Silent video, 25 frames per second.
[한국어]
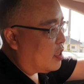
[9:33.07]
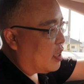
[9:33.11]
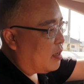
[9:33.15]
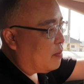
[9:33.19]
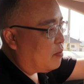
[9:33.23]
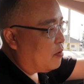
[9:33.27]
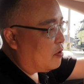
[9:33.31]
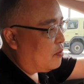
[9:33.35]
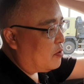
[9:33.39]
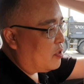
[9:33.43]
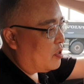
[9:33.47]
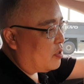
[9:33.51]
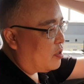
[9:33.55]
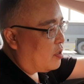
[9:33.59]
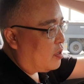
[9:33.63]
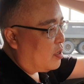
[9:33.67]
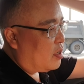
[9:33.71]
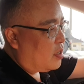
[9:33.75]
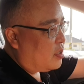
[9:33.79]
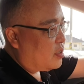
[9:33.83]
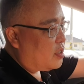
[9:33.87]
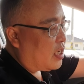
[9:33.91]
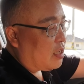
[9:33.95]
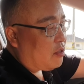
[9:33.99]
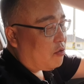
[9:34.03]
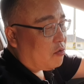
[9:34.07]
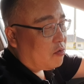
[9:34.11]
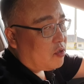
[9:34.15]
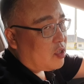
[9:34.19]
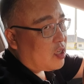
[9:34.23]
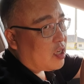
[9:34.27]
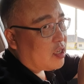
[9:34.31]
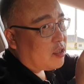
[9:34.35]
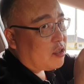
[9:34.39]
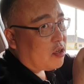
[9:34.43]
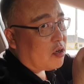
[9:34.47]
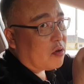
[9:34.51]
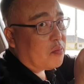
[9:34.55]
대부분
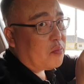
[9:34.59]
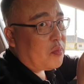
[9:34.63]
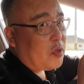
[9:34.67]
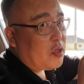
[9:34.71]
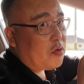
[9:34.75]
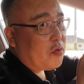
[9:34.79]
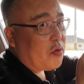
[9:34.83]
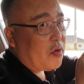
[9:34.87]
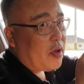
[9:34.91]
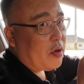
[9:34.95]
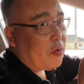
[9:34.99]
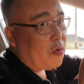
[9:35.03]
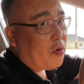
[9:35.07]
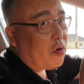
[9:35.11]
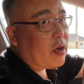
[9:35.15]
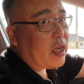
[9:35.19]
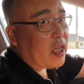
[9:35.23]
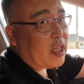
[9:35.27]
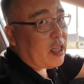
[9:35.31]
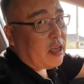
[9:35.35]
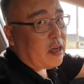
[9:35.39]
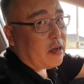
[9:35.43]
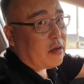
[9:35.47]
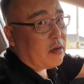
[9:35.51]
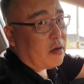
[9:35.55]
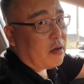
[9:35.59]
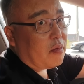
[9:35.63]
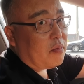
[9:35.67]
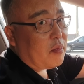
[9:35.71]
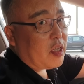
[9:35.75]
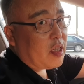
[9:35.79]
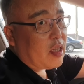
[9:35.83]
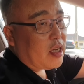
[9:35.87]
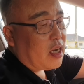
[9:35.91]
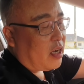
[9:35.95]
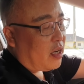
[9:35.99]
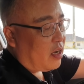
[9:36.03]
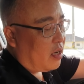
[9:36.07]
자동차 정비소에 오게 되는
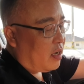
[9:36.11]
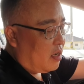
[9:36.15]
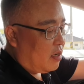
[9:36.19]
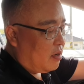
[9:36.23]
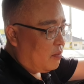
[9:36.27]
겁니다